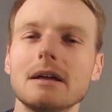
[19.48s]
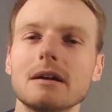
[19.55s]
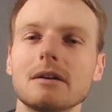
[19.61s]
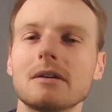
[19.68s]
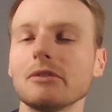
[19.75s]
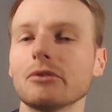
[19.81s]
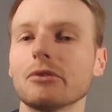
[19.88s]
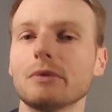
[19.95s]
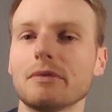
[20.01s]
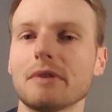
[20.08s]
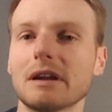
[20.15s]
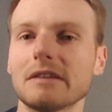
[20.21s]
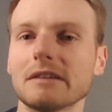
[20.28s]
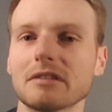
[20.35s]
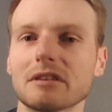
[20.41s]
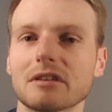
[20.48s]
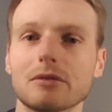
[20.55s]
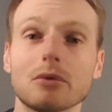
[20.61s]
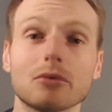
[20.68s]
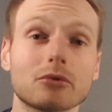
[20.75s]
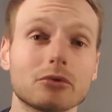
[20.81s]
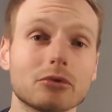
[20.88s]
Quand on veut faire
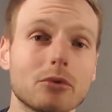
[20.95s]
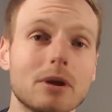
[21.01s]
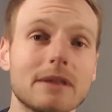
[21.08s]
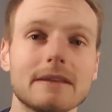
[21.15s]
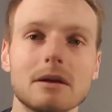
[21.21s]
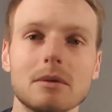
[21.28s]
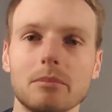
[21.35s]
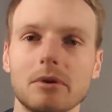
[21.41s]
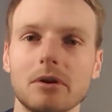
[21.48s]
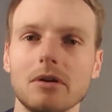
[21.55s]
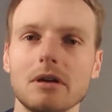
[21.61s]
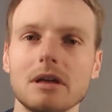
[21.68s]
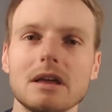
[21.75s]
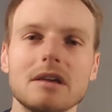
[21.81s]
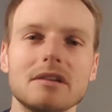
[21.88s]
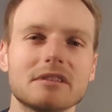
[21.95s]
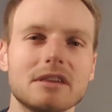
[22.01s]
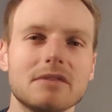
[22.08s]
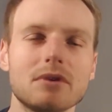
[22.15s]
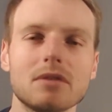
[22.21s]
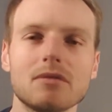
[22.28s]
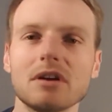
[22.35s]
l'intersection entre une droite et un plan, ce qu'il
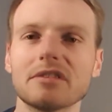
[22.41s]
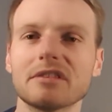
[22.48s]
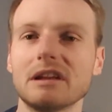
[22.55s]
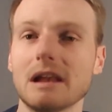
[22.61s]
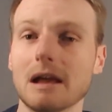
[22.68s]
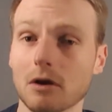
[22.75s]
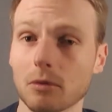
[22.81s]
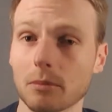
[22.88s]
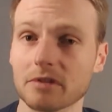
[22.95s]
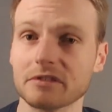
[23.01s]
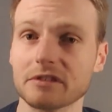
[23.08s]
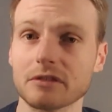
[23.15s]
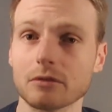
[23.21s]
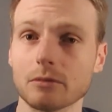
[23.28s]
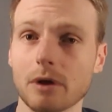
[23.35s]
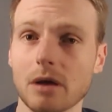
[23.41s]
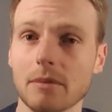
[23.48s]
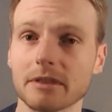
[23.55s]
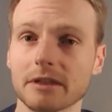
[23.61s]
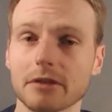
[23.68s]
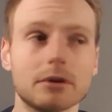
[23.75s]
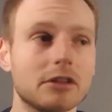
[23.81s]
faut avoir c'est la représentation
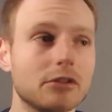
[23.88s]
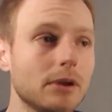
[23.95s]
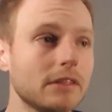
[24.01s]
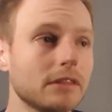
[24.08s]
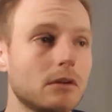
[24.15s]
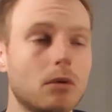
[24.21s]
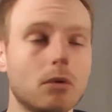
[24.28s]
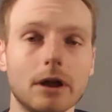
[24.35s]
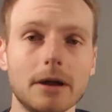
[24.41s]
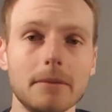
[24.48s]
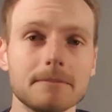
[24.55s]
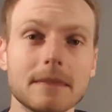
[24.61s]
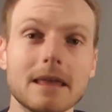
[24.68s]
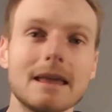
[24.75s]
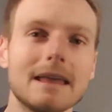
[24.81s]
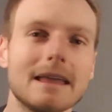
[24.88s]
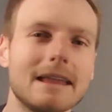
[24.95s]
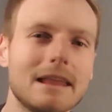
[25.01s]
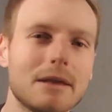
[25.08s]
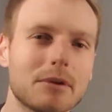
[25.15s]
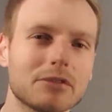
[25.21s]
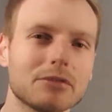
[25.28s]
paramétrique de la droite, on l'a, et
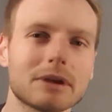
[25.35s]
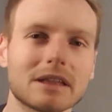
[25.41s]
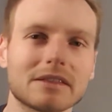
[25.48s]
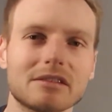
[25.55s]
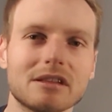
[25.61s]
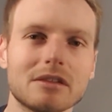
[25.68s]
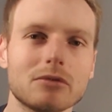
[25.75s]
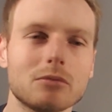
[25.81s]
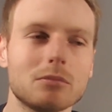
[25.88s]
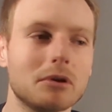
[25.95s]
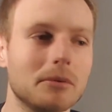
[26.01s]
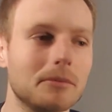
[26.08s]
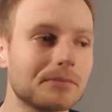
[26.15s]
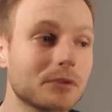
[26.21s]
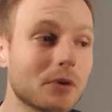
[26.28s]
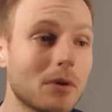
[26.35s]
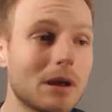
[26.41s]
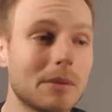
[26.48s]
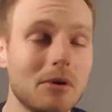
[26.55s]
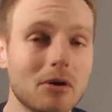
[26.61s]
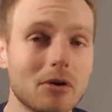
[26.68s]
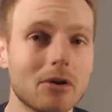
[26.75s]
l'équation cartésienne du plan, on l'a
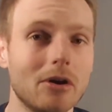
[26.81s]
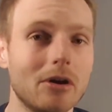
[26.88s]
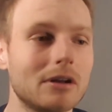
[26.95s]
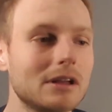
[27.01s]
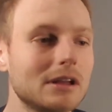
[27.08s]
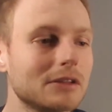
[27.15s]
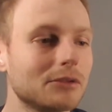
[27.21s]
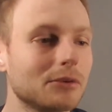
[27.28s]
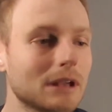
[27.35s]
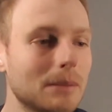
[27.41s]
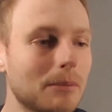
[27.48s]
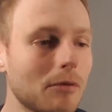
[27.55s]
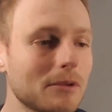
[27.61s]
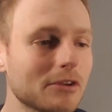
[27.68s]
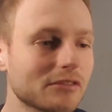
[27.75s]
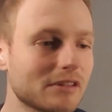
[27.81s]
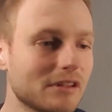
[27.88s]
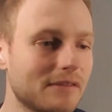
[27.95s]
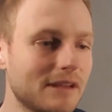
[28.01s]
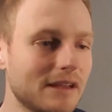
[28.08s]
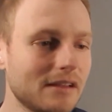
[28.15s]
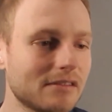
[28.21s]
pas encore. Donc la première chose à
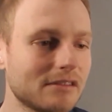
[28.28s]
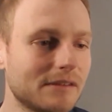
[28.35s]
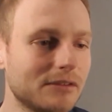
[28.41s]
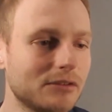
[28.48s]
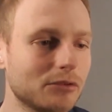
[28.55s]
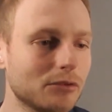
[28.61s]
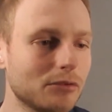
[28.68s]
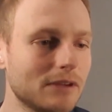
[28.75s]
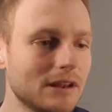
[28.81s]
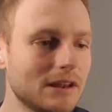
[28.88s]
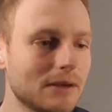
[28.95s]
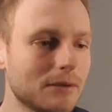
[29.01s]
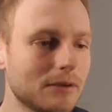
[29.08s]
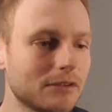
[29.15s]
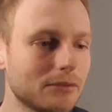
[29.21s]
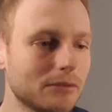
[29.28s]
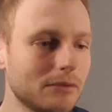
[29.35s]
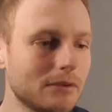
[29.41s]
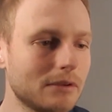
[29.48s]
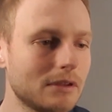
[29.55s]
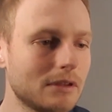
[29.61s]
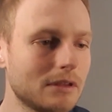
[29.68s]
faire, ça va être de trouver l'équation
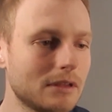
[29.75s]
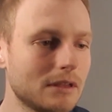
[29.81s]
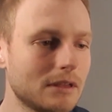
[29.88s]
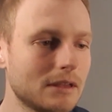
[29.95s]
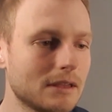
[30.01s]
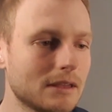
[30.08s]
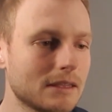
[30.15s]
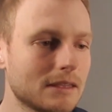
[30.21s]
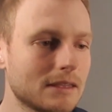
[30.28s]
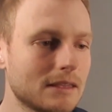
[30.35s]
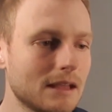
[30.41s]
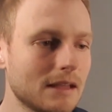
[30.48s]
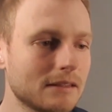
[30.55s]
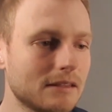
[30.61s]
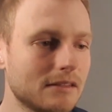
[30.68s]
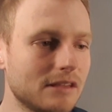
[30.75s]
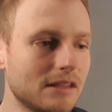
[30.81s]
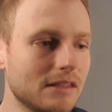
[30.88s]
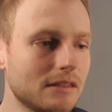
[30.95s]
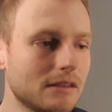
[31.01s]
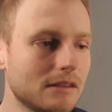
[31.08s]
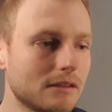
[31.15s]

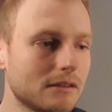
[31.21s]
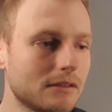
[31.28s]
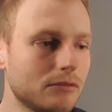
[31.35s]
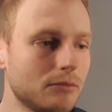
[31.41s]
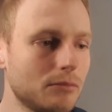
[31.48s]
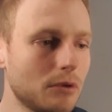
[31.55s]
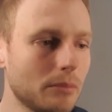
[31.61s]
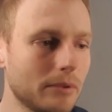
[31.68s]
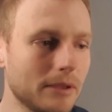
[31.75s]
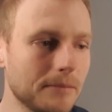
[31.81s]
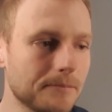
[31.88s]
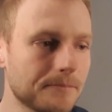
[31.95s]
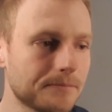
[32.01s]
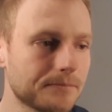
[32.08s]
cartésienne du plan P.